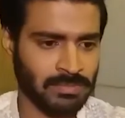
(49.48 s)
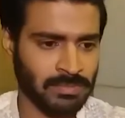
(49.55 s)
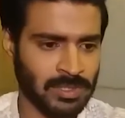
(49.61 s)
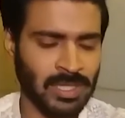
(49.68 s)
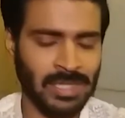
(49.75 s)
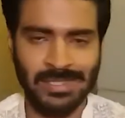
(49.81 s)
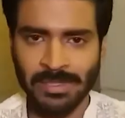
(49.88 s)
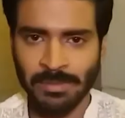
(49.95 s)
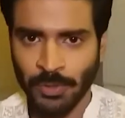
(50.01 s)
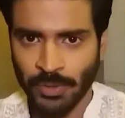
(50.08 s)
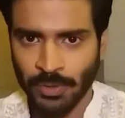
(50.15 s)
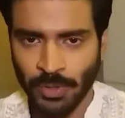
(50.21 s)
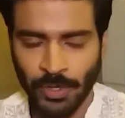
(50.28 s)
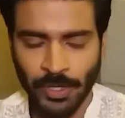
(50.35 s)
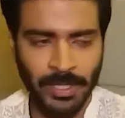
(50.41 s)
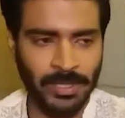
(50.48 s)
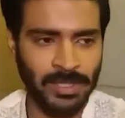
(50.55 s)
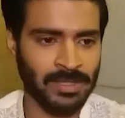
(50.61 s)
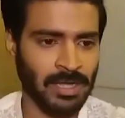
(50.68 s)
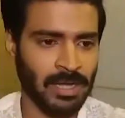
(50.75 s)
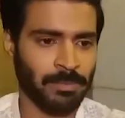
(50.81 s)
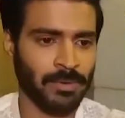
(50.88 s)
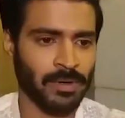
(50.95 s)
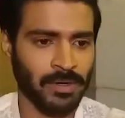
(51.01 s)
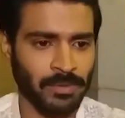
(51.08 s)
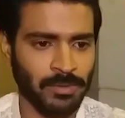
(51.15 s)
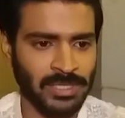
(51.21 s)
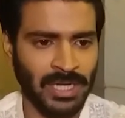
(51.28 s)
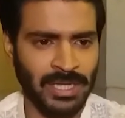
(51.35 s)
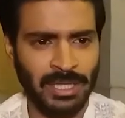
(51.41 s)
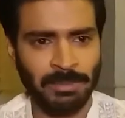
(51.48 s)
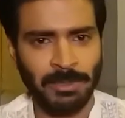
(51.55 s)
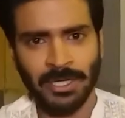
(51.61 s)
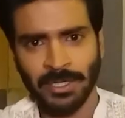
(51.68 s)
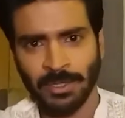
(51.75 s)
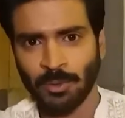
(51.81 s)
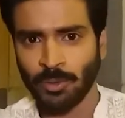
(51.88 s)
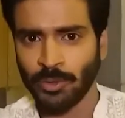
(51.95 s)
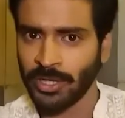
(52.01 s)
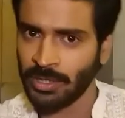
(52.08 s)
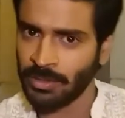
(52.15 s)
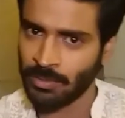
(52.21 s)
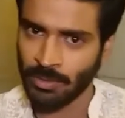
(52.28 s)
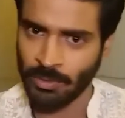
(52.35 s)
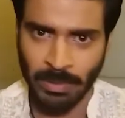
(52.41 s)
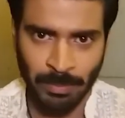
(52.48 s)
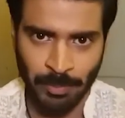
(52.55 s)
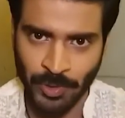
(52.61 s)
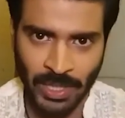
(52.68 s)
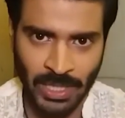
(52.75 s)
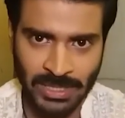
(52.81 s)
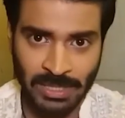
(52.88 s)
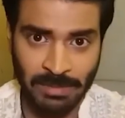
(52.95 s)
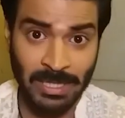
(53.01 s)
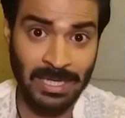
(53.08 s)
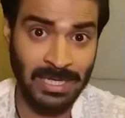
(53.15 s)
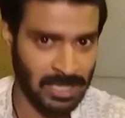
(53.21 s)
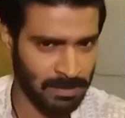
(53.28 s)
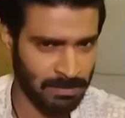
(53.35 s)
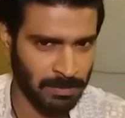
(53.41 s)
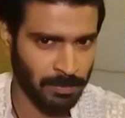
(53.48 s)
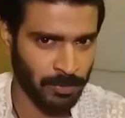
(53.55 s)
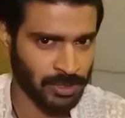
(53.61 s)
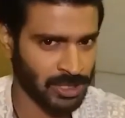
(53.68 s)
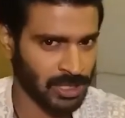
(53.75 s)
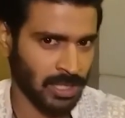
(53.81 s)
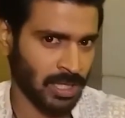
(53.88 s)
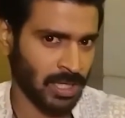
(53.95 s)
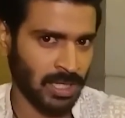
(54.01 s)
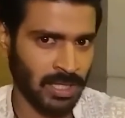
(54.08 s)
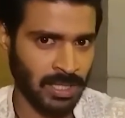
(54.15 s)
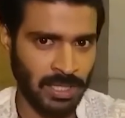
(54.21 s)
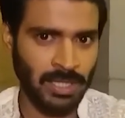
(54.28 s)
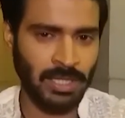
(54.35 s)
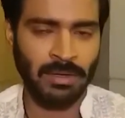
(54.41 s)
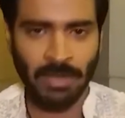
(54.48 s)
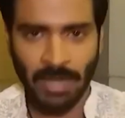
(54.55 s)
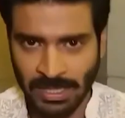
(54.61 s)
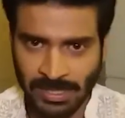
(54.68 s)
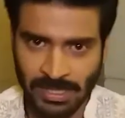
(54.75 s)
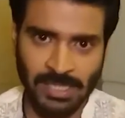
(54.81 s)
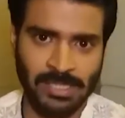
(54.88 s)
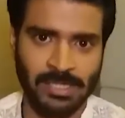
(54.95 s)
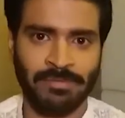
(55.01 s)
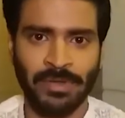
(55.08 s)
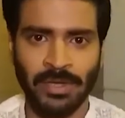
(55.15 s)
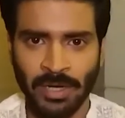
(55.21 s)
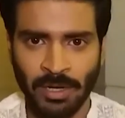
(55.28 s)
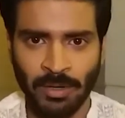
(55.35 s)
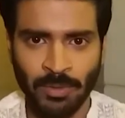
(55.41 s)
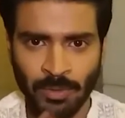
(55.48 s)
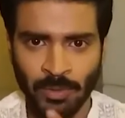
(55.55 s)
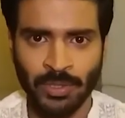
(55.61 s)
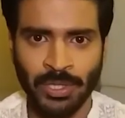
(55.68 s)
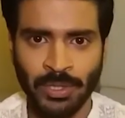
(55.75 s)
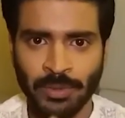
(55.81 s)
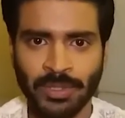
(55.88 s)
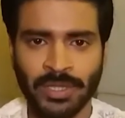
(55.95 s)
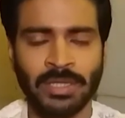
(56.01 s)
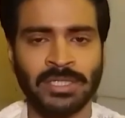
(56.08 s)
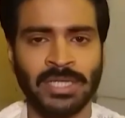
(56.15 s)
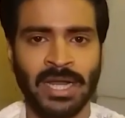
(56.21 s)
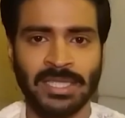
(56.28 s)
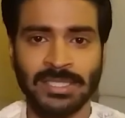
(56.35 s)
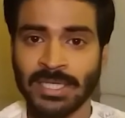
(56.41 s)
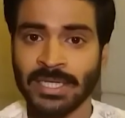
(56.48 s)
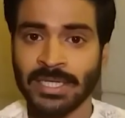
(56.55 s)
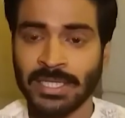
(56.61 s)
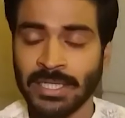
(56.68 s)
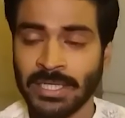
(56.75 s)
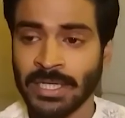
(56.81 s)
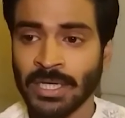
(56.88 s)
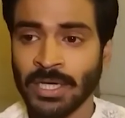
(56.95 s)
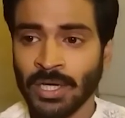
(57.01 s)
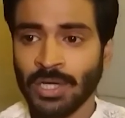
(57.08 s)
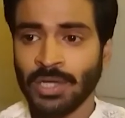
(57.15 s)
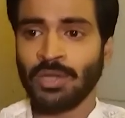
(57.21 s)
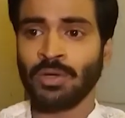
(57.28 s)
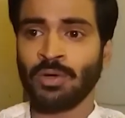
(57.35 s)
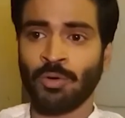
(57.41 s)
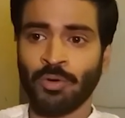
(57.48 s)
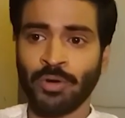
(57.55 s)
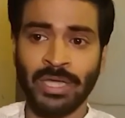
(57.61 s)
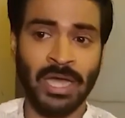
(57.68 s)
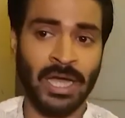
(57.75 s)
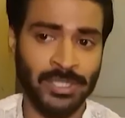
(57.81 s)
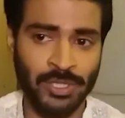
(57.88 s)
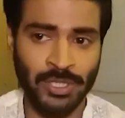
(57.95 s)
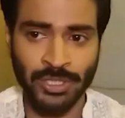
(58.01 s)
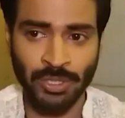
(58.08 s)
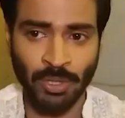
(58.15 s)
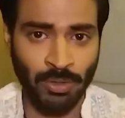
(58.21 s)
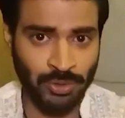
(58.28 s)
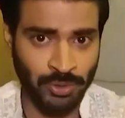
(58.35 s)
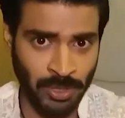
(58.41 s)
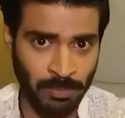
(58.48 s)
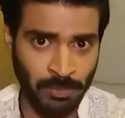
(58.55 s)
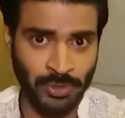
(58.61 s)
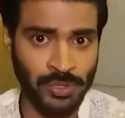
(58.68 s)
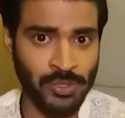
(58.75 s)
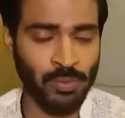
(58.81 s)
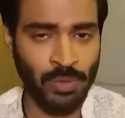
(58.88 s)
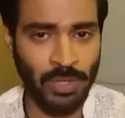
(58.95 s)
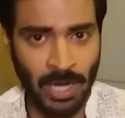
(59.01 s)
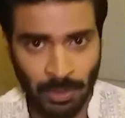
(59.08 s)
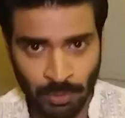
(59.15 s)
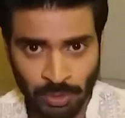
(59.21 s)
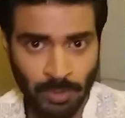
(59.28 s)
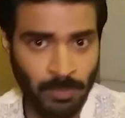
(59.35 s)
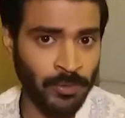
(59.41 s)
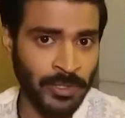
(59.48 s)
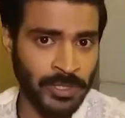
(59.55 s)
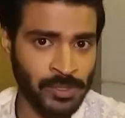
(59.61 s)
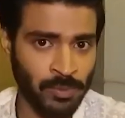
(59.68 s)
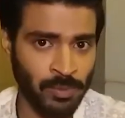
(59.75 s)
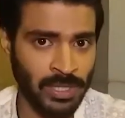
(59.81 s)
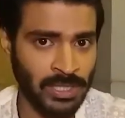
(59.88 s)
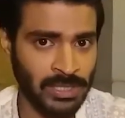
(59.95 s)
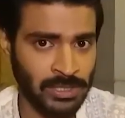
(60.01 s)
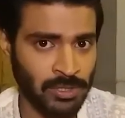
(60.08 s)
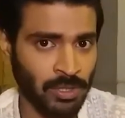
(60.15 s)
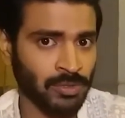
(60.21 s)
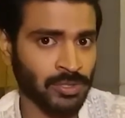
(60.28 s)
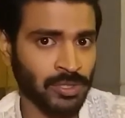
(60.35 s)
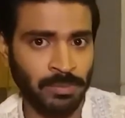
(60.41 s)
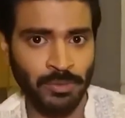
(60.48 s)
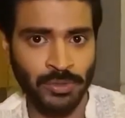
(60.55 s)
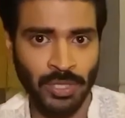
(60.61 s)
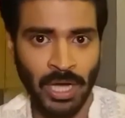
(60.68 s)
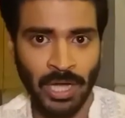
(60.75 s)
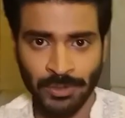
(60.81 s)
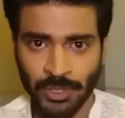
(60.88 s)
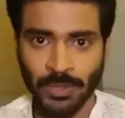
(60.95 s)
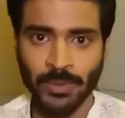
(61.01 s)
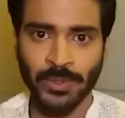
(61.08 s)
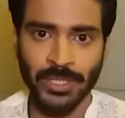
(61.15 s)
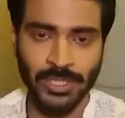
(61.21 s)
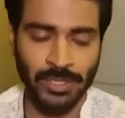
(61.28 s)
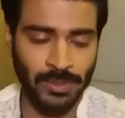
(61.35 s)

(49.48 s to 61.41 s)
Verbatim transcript: টাসেল মতন হয় দিয়ে তারপর ও জানতে পারে গৌরীর কোনো বিপদ আছে এবার কি বিপদ সেটা আস্তে আস্তে ফিগার আউট করতে করতে জানা যায় কি গৌরী অ্যাকচুয়ালি সরস্বতী পুজো স্কুলে আকন্দপুরের স্কুলে যে সরস্বতী পুজো আয়োজন করেছিল